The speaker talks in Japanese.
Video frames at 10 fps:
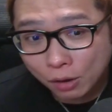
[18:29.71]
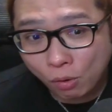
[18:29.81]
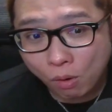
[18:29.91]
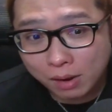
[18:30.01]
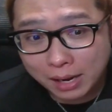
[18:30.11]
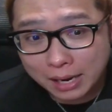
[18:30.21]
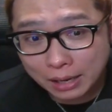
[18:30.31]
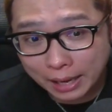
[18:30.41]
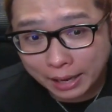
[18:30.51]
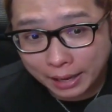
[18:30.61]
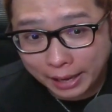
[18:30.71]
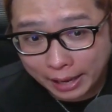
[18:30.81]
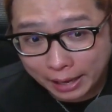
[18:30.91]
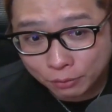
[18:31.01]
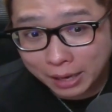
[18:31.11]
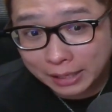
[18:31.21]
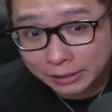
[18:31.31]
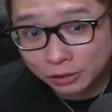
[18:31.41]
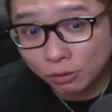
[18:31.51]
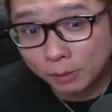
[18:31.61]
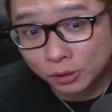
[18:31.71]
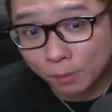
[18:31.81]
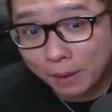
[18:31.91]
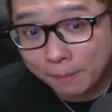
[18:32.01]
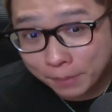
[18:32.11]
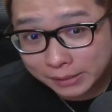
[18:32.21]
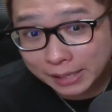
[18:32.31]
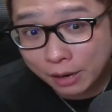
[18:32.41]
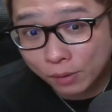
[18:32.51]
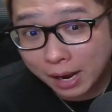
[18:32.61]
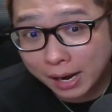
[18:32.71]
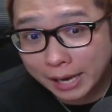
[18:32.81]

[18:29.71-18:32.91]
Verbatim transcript: こっからえー、裏タッチングロペスのパンパス替えを考